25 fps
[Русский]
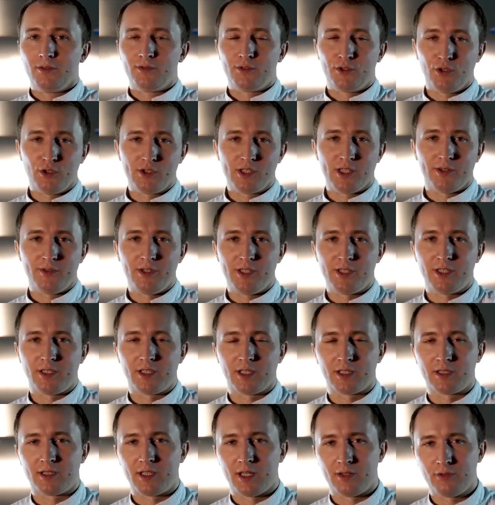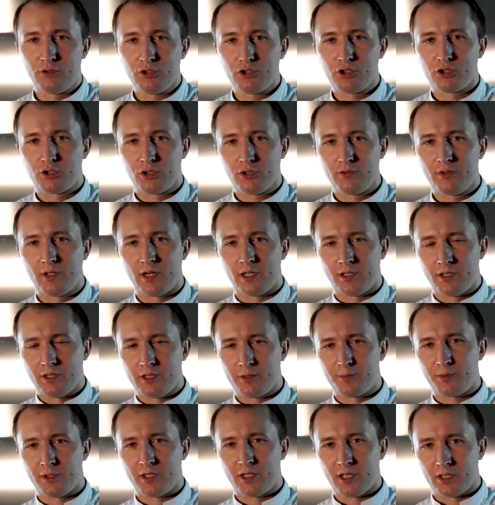Все зависит от того, что вы
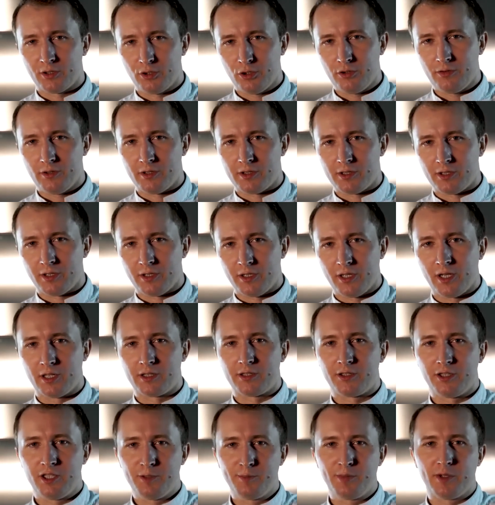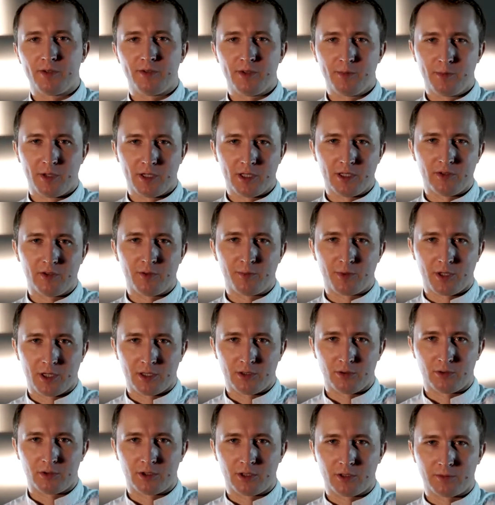хотите приготовить и от типа выбранного
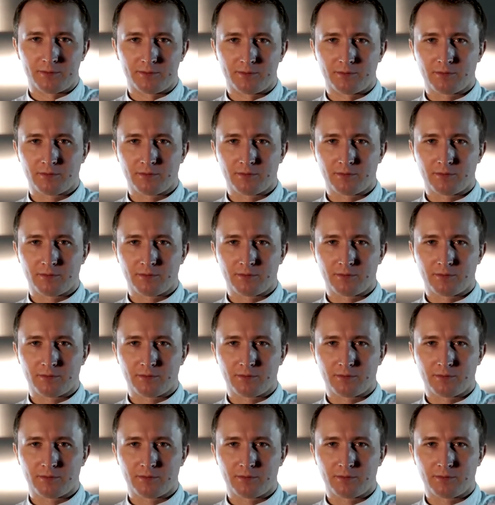продукта.